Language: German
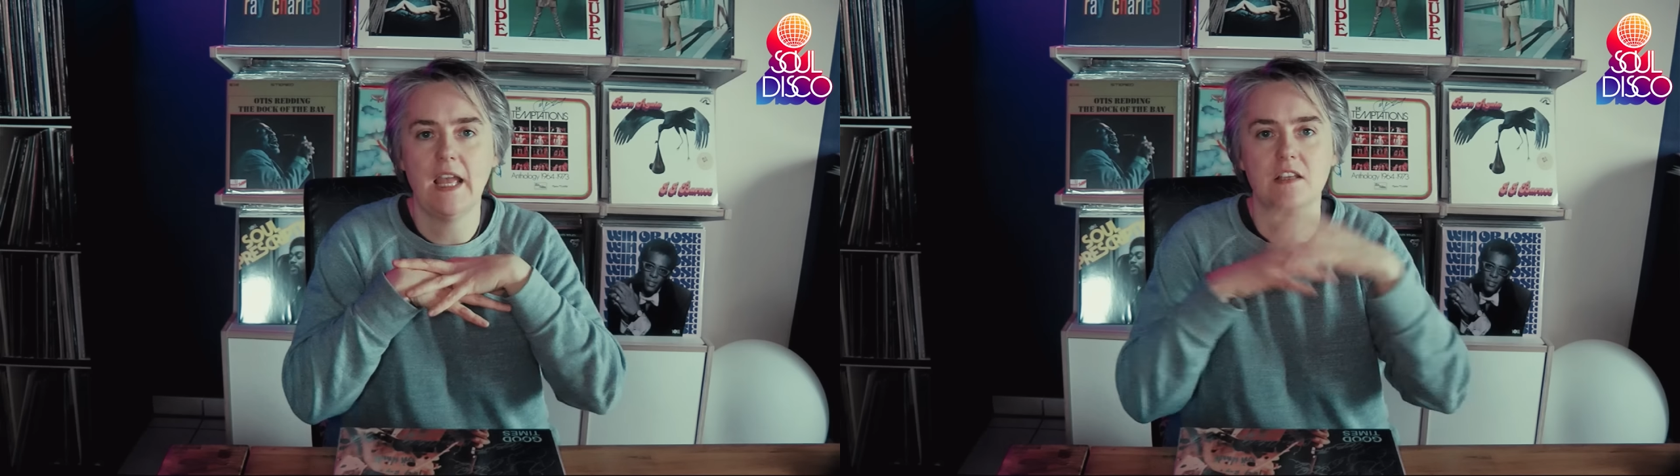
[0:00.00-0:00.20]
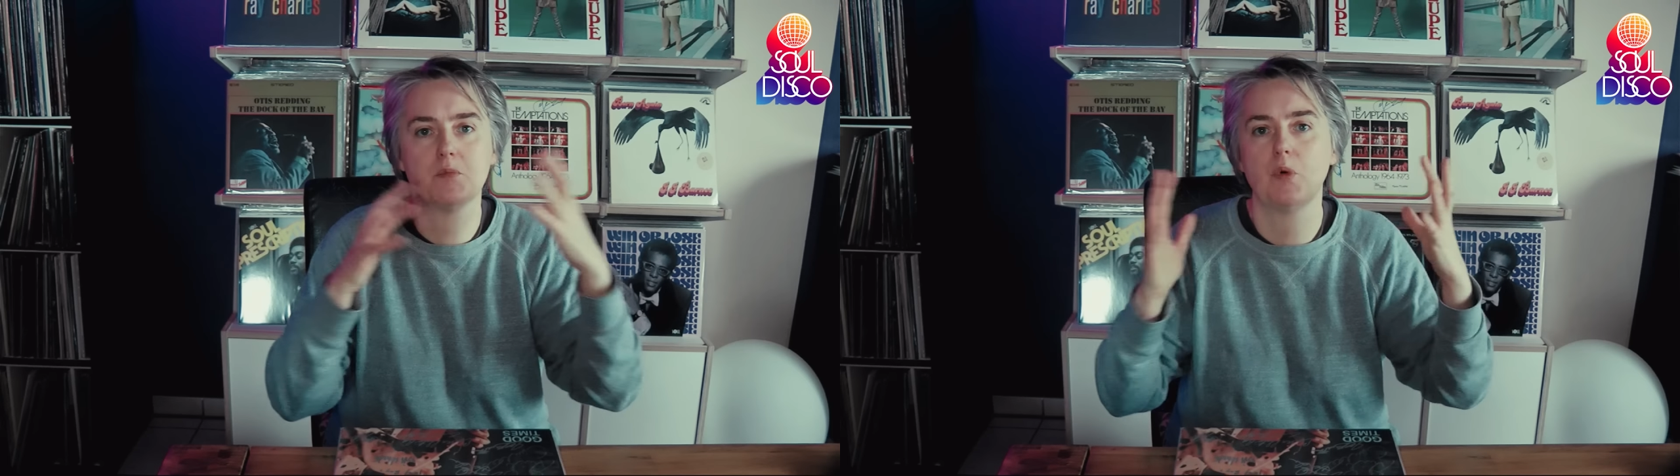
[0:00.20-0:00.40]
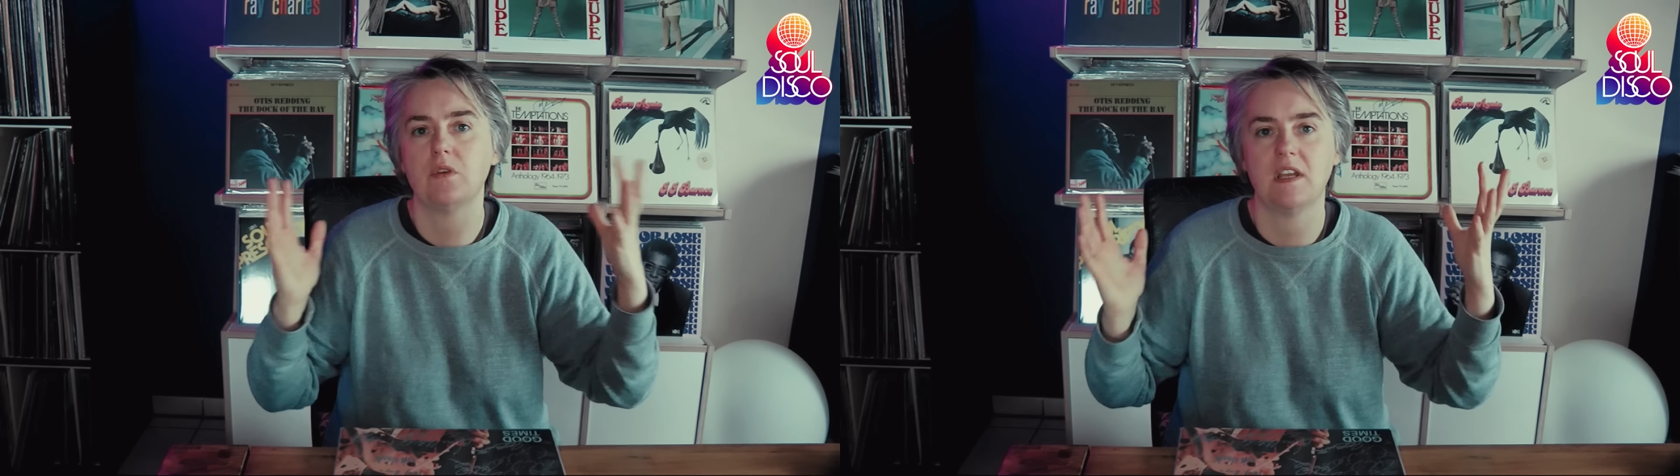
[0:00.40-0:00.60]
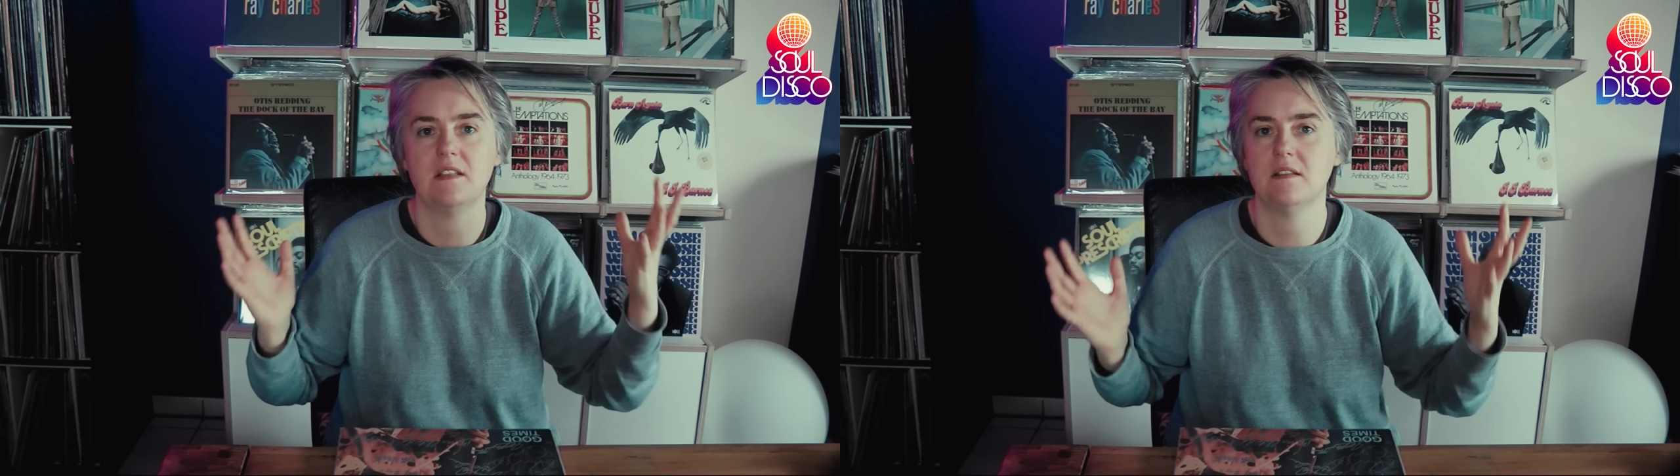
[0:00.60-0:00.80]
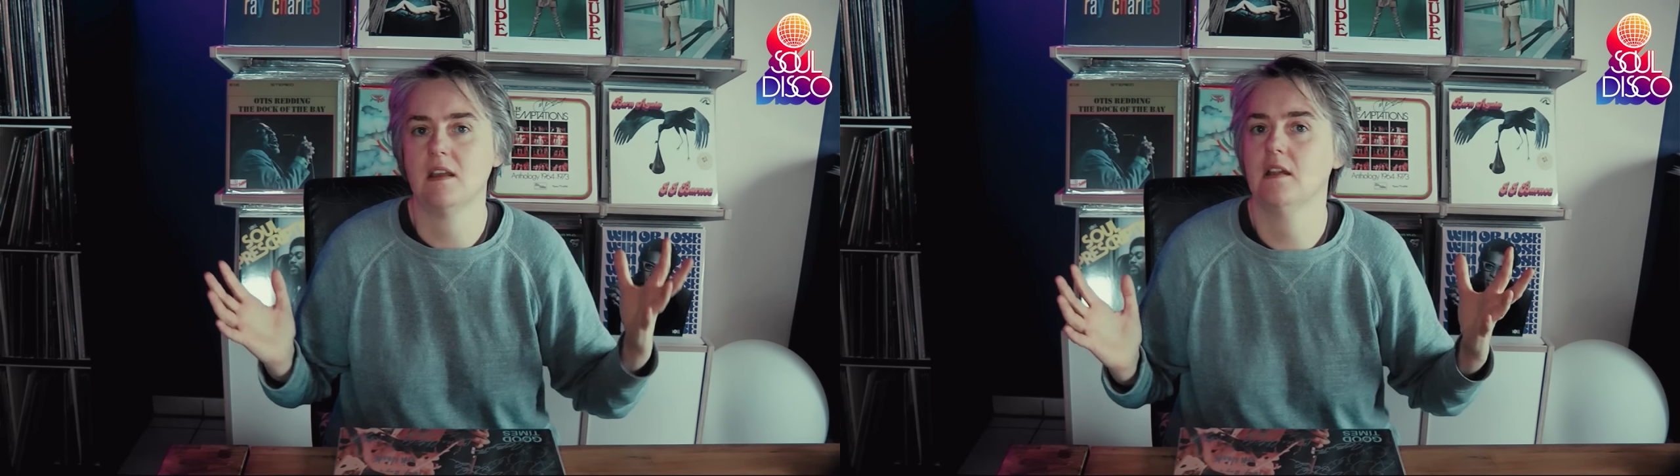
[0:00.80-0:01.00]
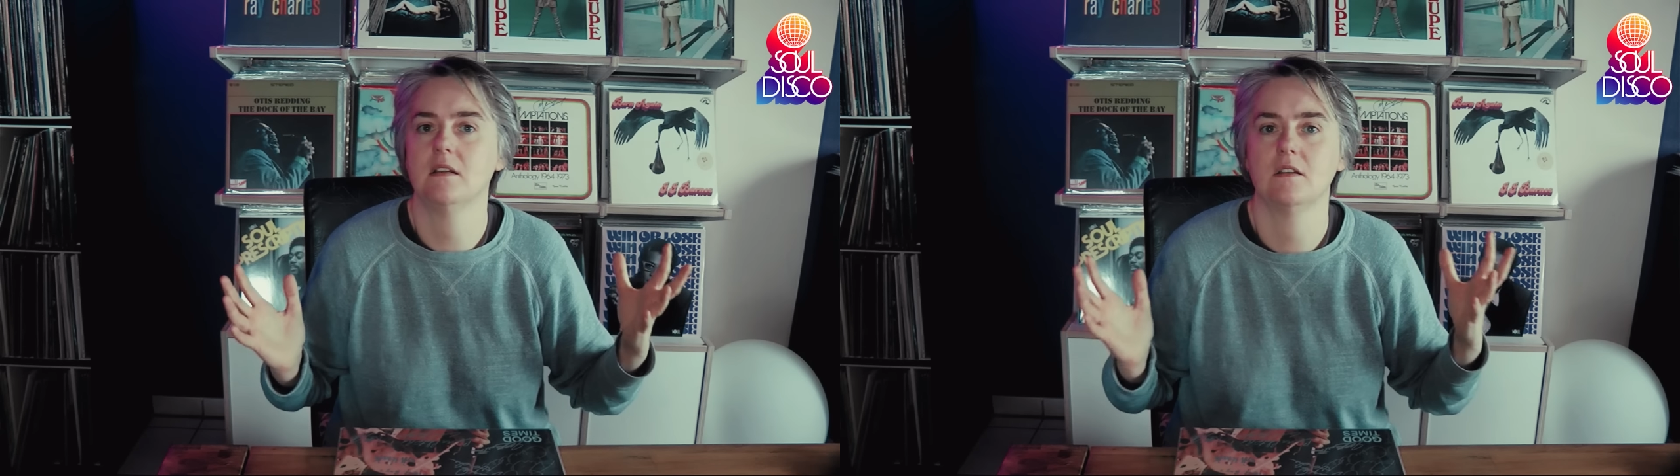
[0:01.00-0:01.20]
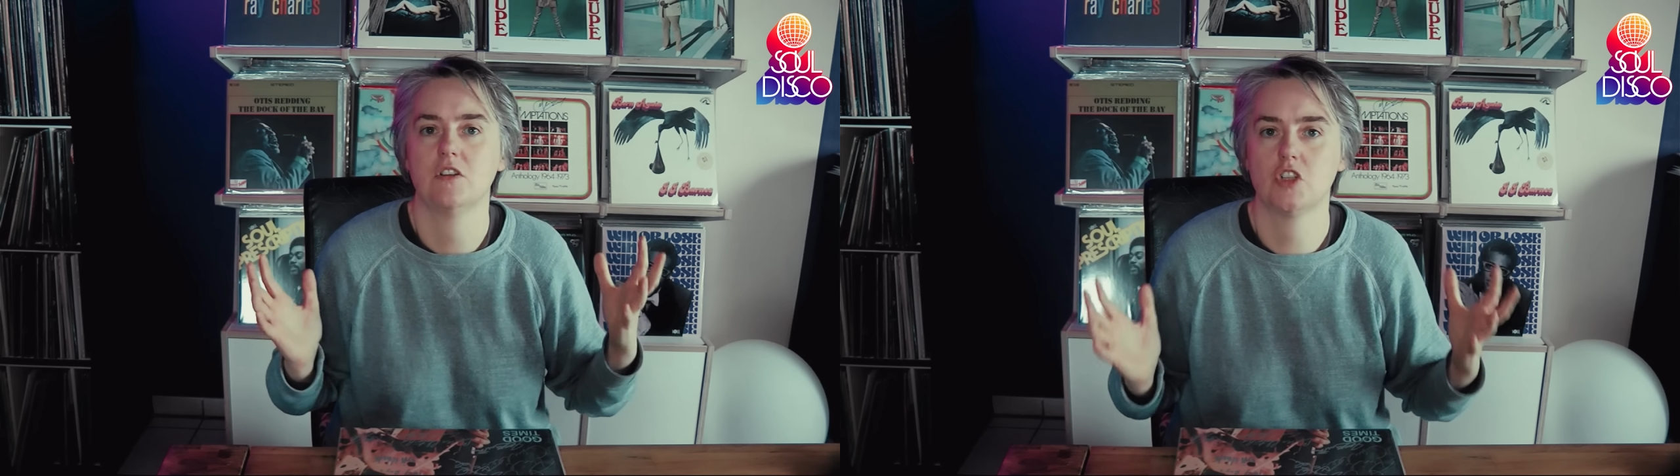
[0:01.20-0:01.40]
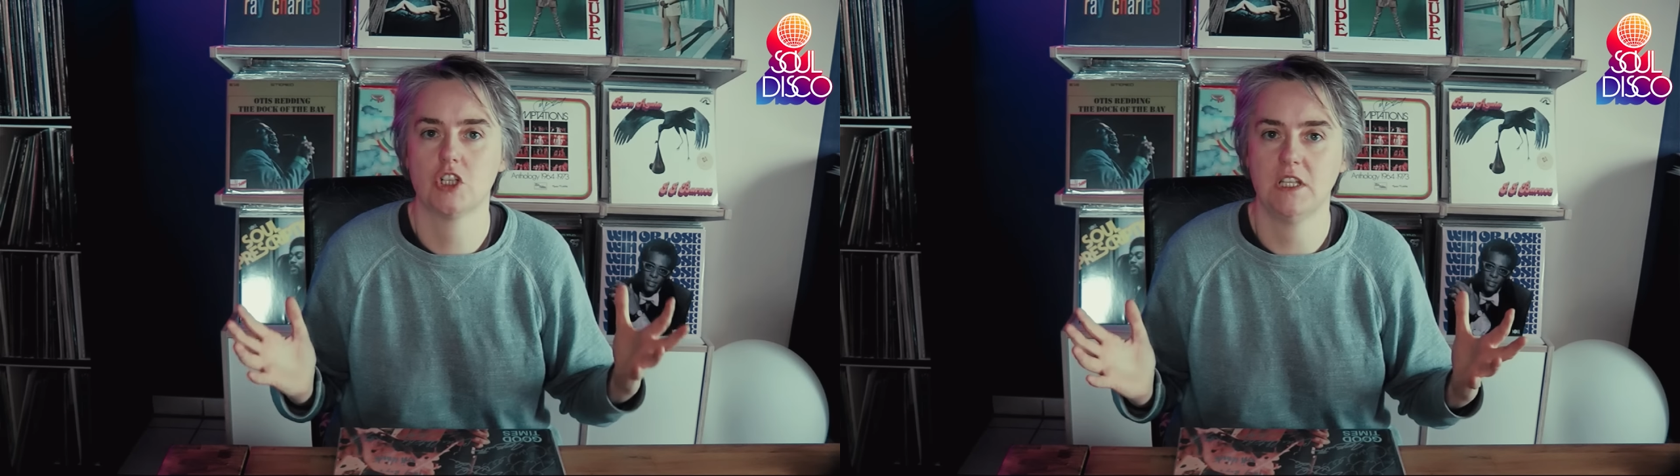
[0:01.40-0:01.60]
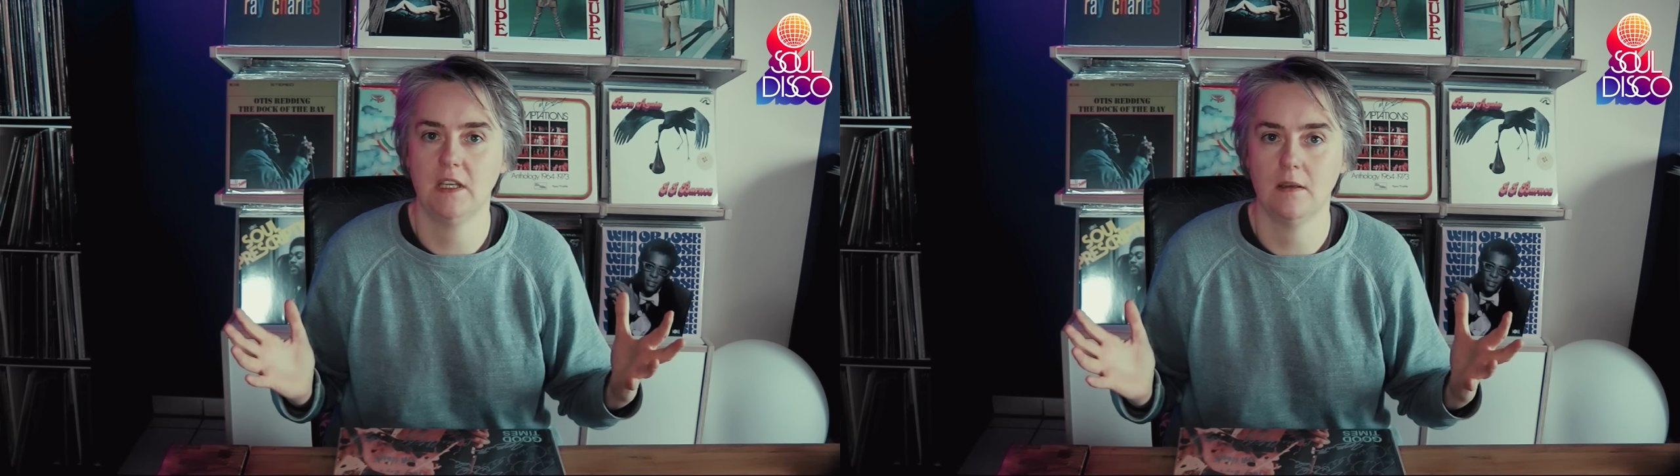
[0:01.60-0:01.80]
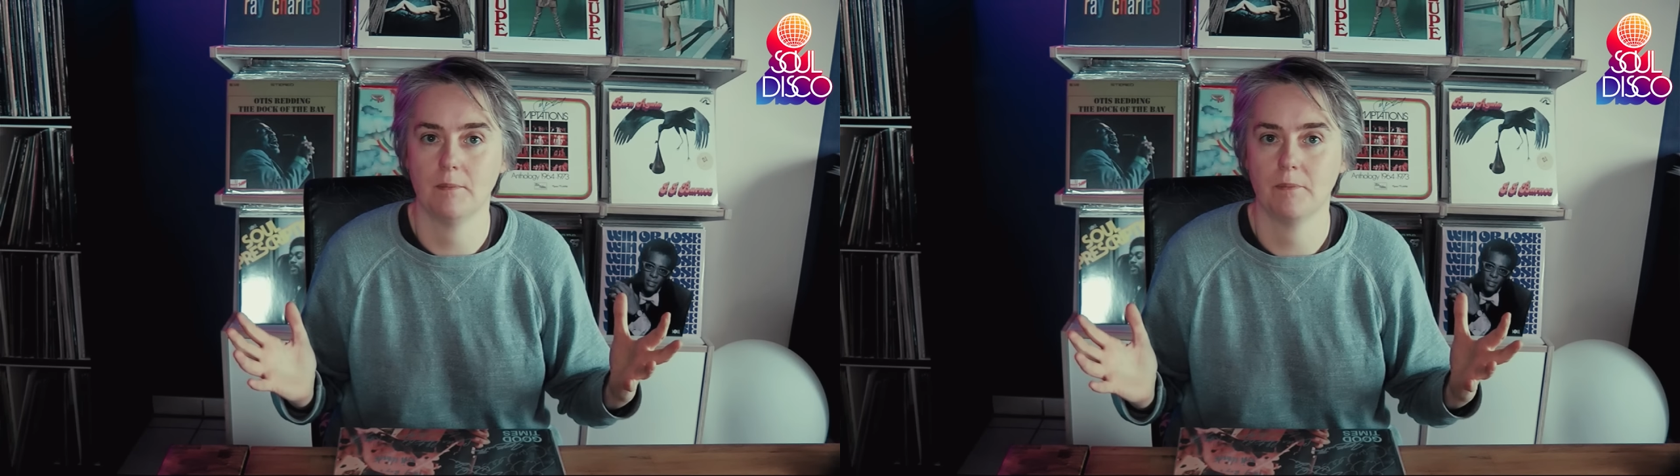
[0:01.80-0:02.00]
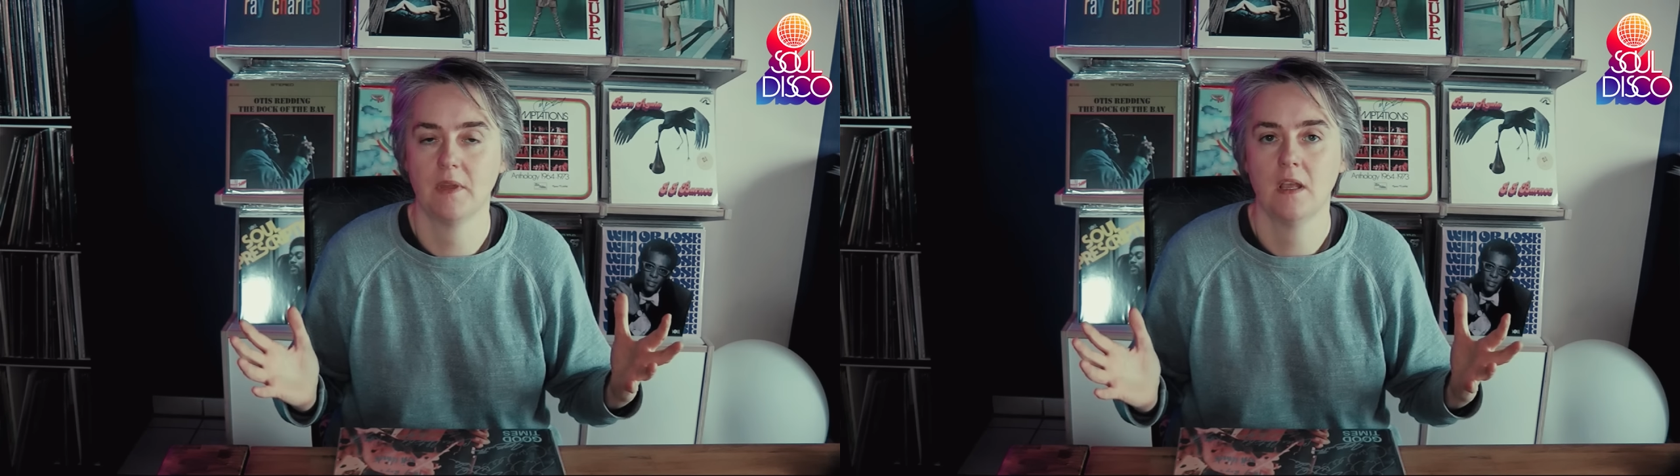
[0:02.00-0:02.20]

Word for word: exponentiell gestiegen.